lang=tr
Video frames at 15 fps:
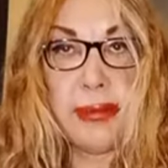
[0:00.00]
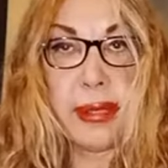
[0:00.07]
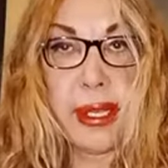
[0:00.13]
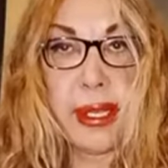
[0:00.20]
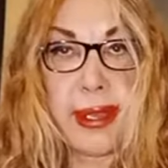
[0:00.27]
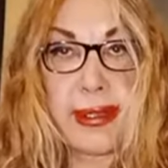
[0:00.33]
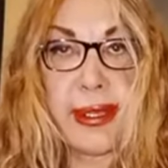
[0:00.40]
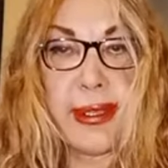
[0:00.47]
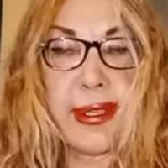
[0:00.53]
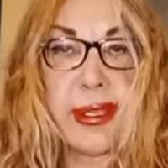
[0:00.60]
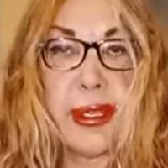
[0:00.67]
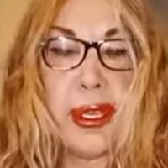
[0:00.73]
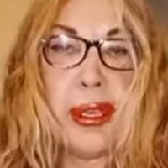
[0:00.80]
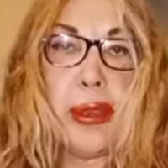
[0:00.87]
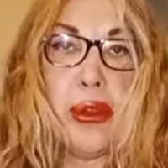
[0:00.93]

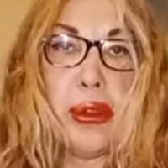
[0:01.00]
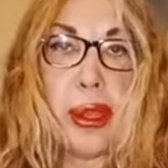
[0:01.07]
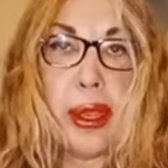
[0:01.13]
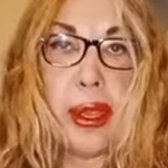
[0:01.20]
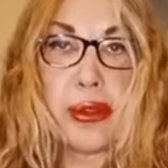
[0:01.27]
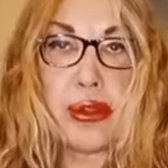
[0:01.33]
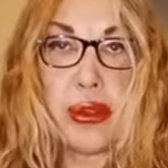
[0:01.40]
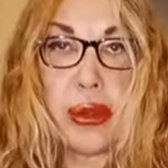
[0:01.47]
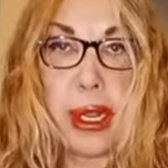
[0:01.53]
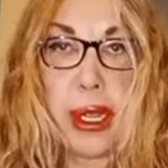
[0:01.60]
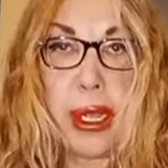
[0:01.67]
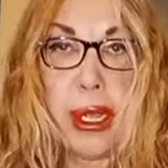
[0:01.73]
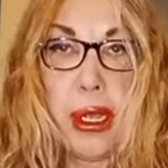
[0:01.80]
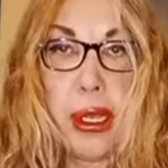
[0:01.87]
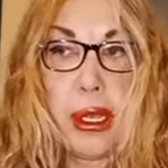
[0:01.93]
tahsisi ondan
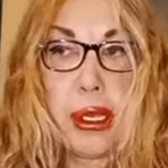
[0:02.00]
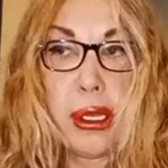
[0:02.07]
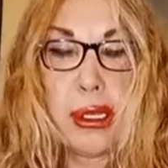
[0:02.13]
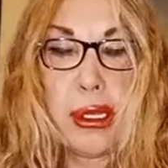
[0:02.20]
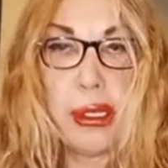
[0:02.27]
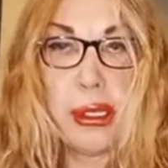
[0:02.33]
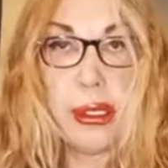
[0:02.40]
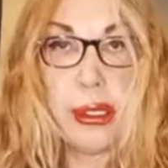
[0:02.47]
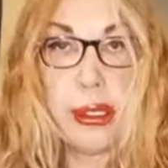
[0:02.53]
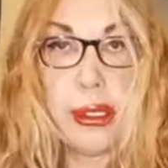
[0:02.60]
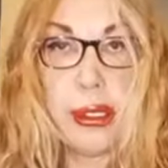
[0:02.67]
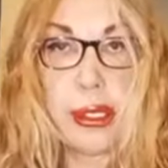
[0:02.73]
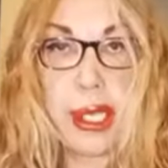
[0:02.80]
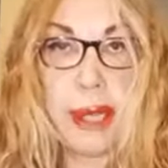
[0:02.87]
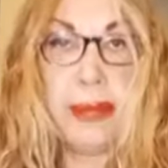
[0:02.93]
sonra e,
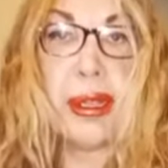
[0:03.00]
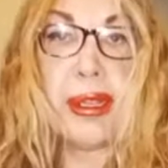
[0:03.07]
kimlik